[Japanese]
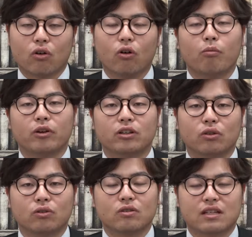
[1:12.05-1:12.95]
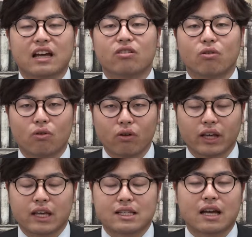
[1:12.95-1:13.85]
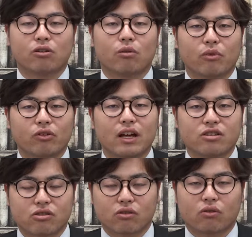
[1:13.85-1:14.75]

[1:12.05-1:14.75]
大森東の最強講義、最強問題集、